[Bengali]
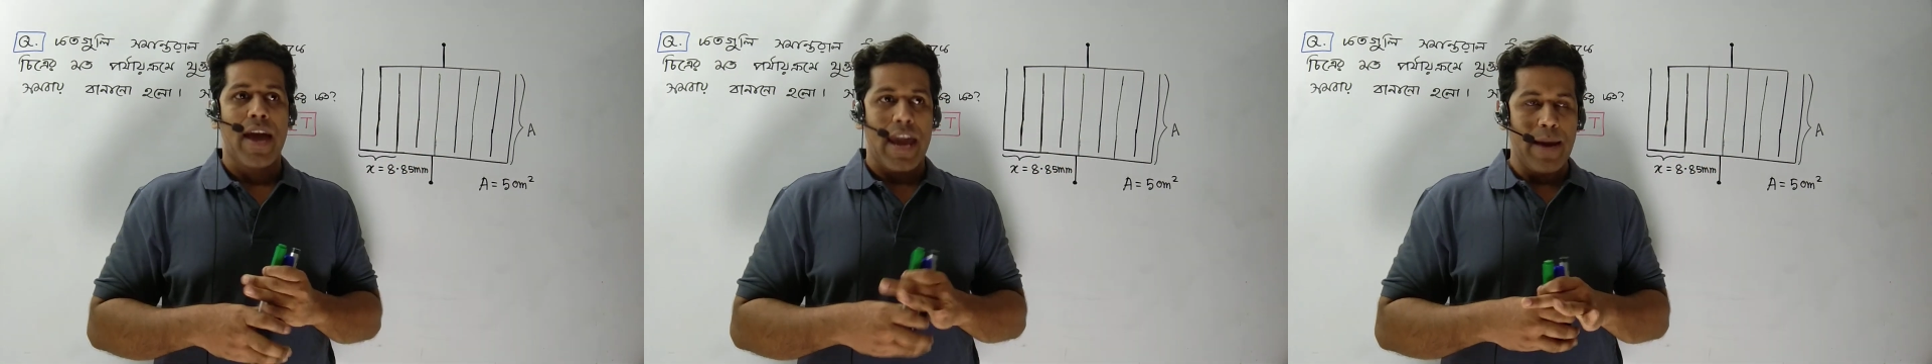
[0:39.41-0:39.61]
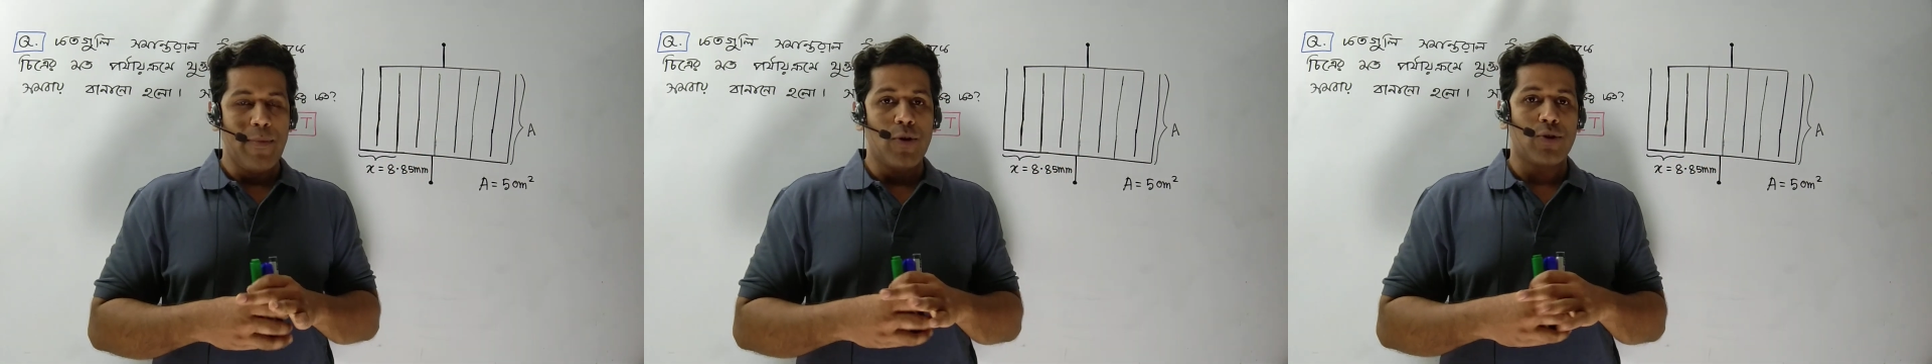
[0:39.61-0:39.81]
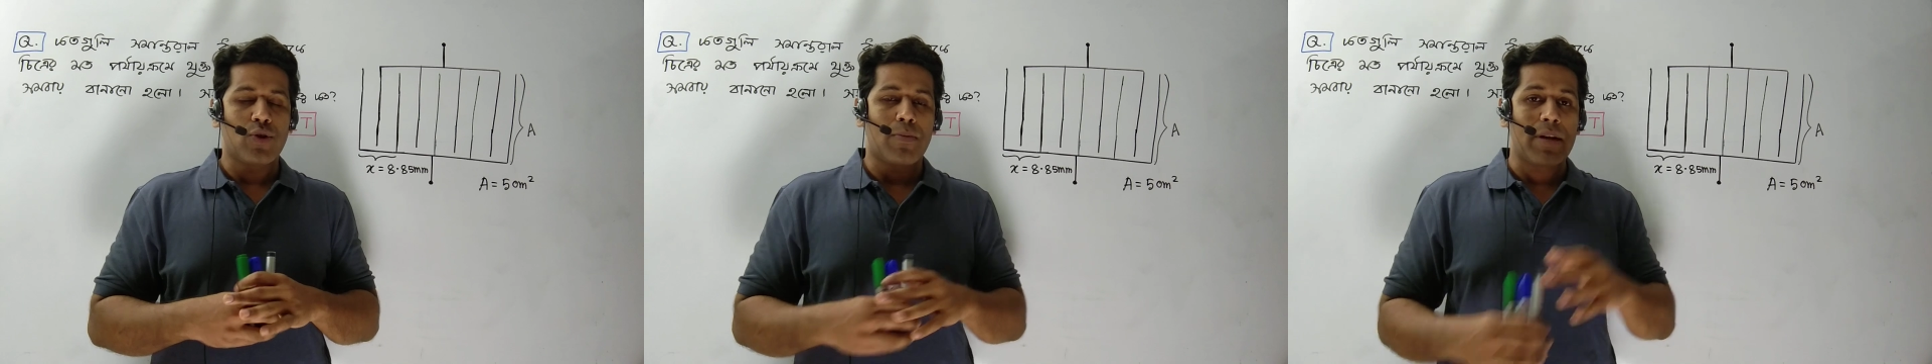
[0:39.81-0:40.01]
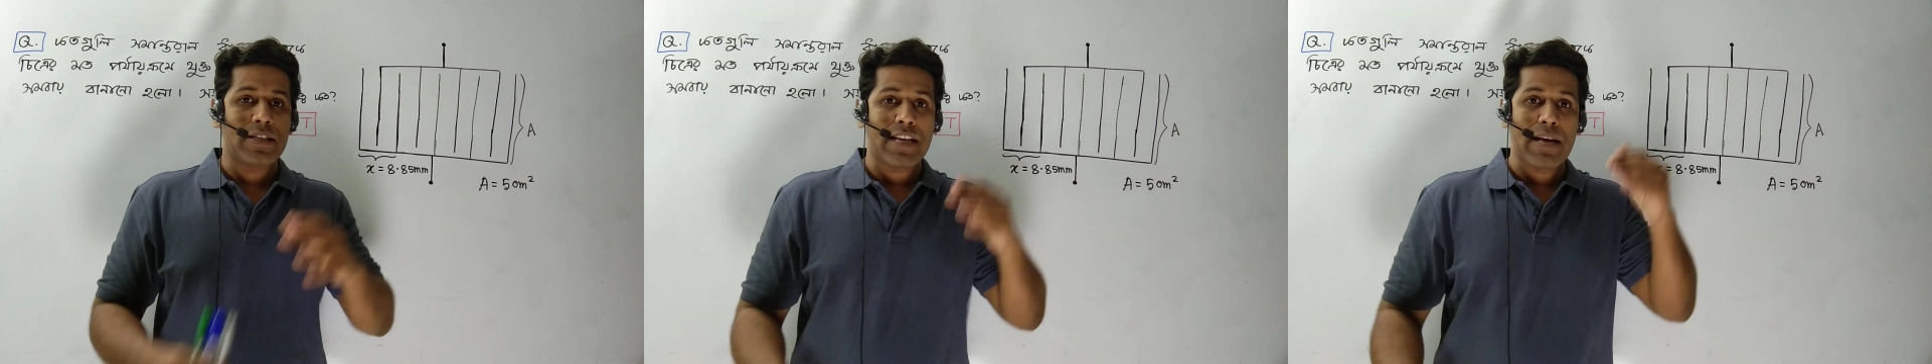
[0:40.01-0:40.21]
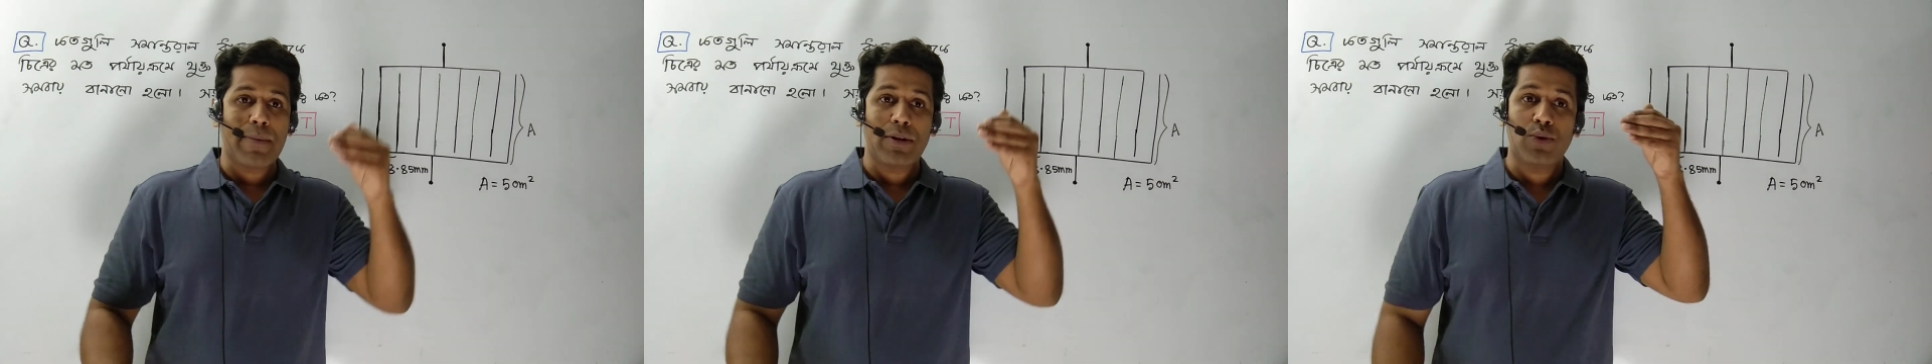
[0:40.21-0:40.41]
এবং তোমরা
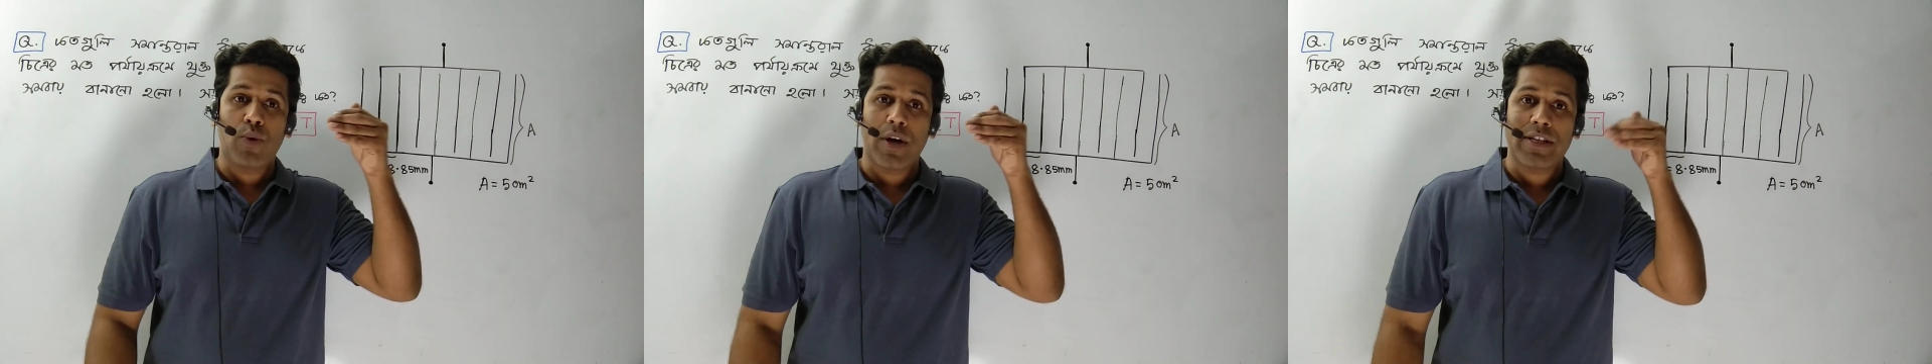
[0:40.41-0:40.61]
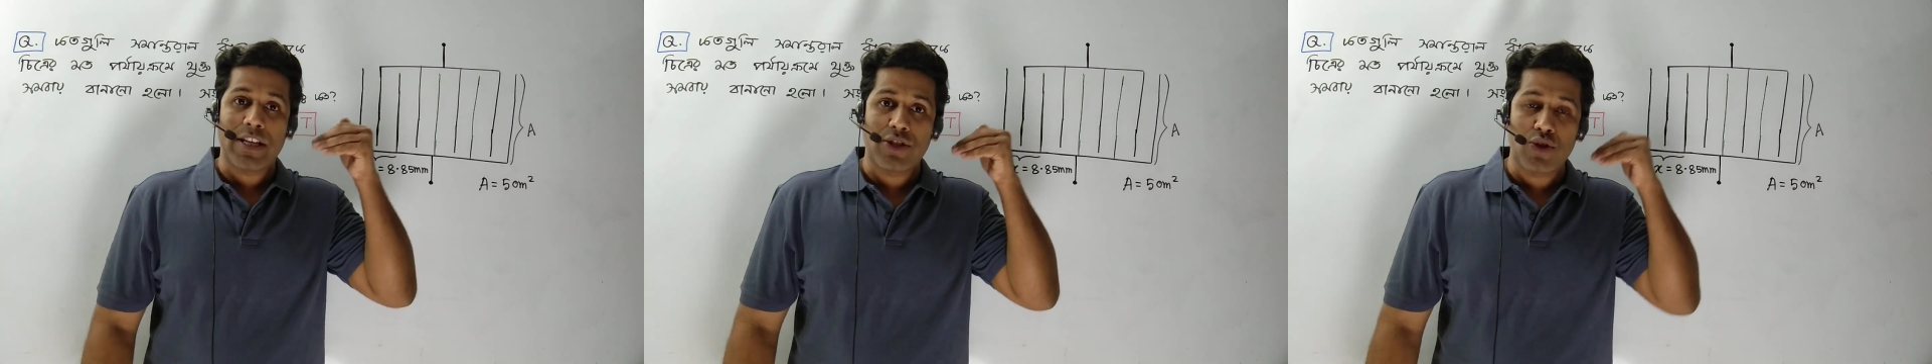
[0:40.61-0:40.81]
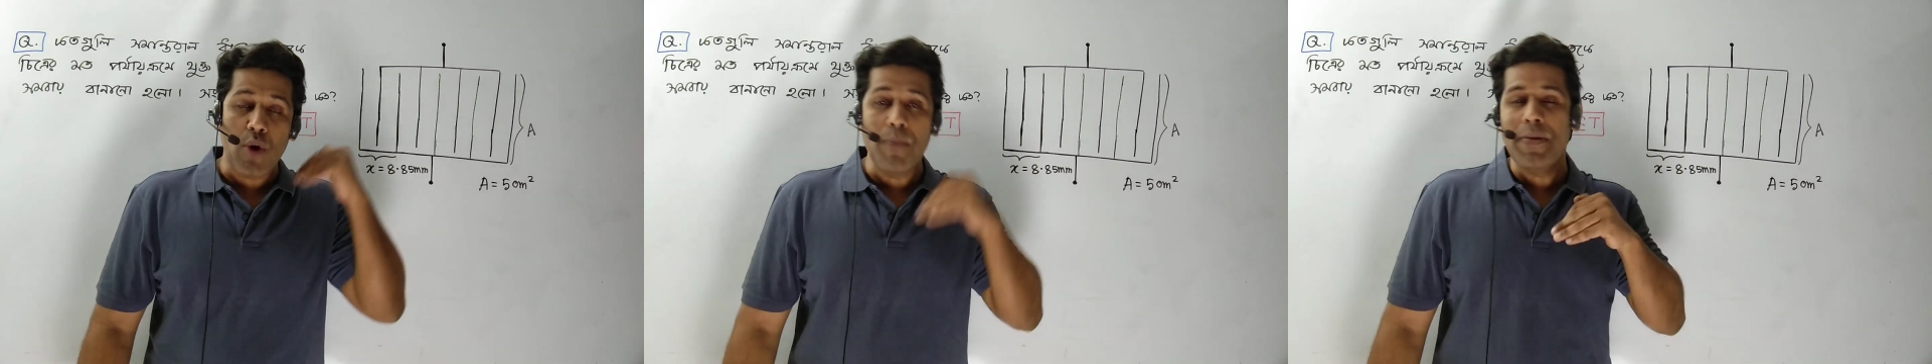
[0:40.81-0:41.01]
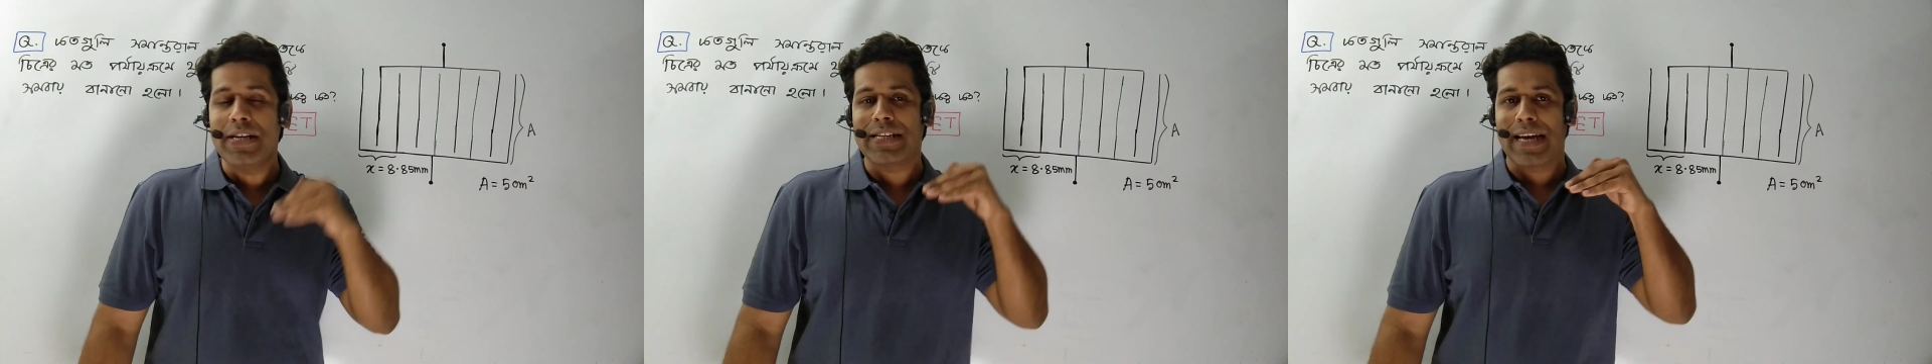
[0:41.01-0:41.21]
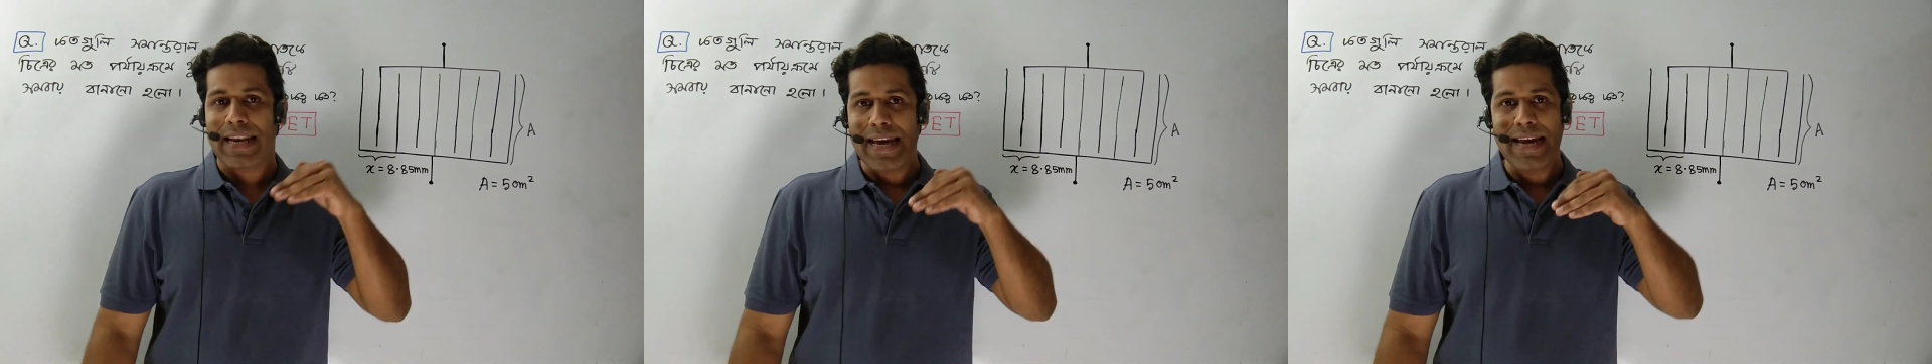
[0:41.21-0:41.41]
যারা এবার দু
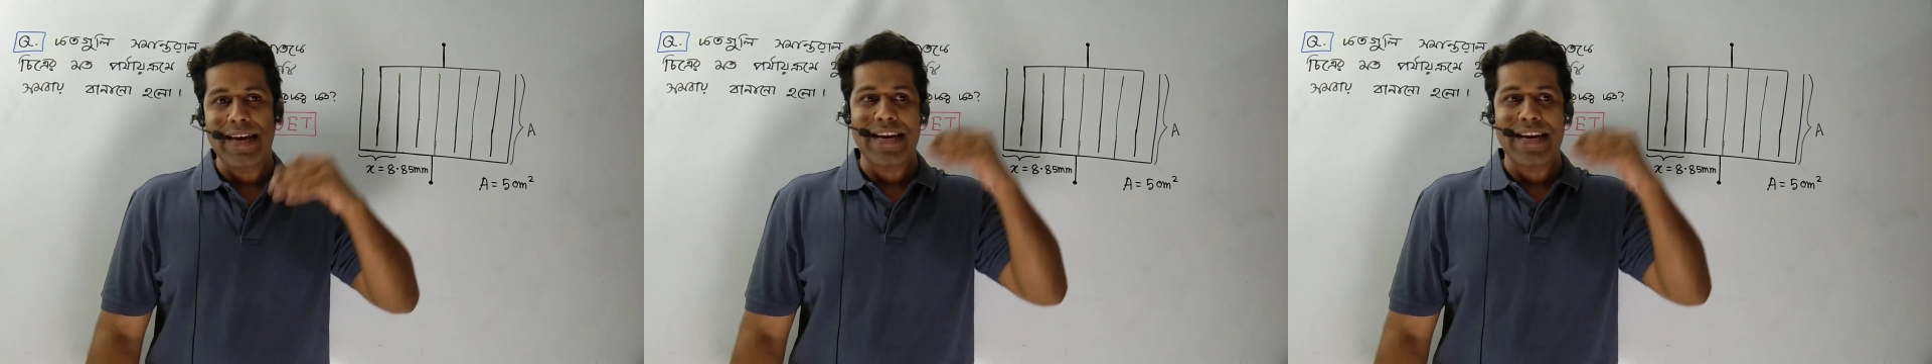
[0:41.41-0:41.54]
সালে